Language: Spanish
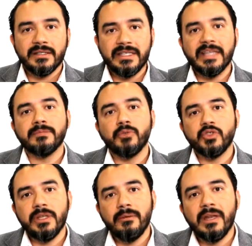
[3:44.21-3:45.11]
si es
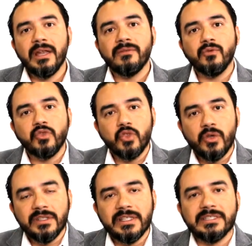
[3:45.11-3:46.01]
posible, las
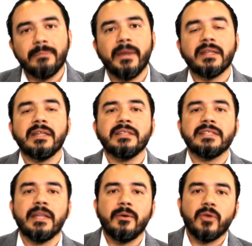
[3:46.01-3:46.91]
funciones de esa parte del
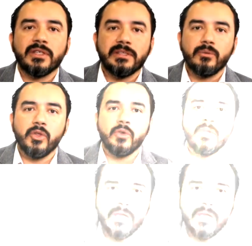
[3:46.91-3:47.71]
cerebro que se murió.